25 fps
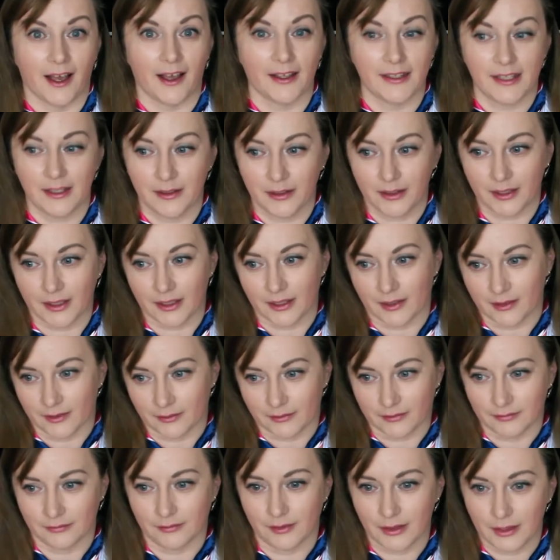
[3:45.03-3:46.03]
они
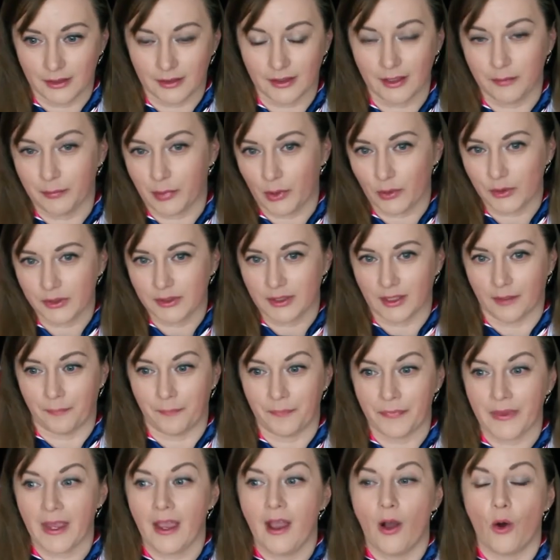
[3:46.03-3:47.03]
не, не
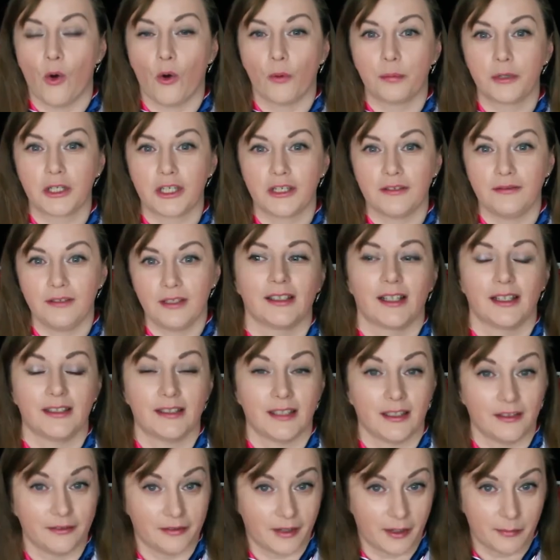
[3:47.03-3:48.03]
просто общий вид,
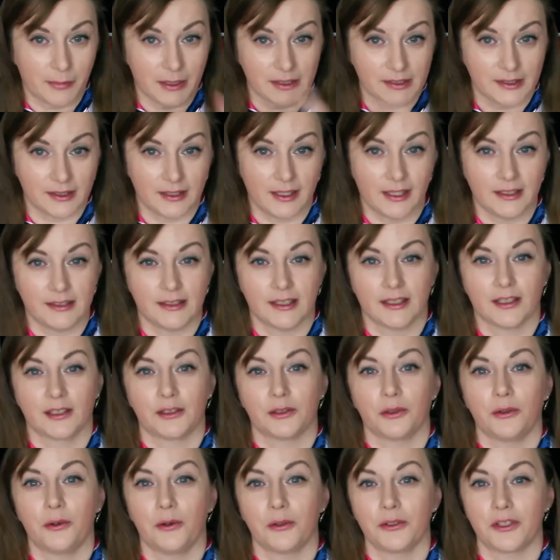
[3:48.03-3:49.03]
хотя информация для тех,
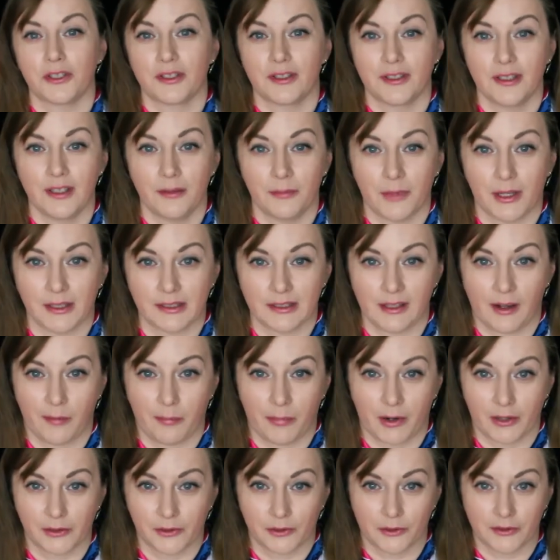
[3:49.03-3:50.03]
кто хочет заниматься
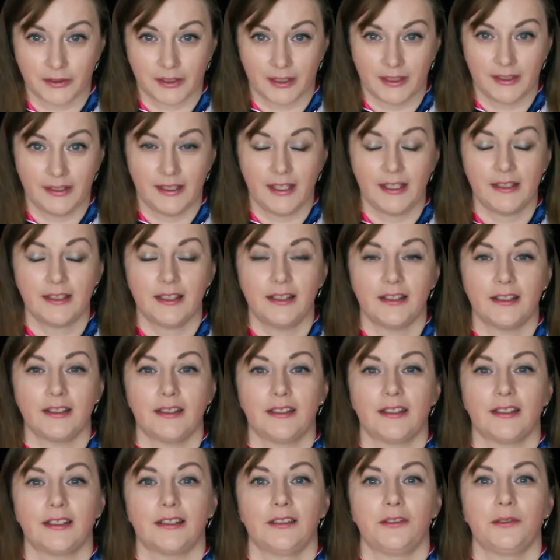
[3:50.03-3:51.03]
репортерской
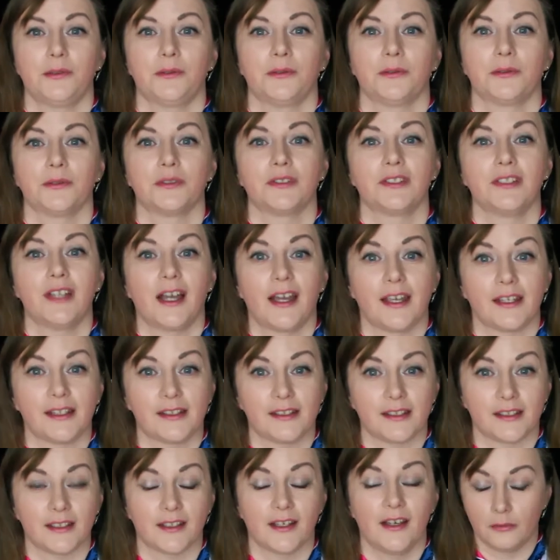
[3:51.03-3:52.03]
деятельностью,
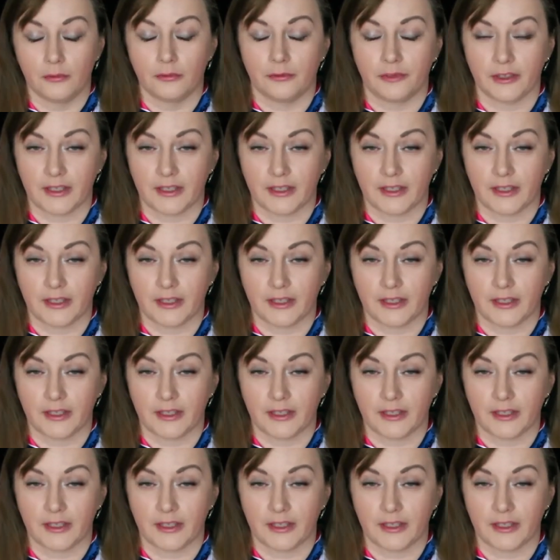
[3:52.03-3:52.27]
знаете,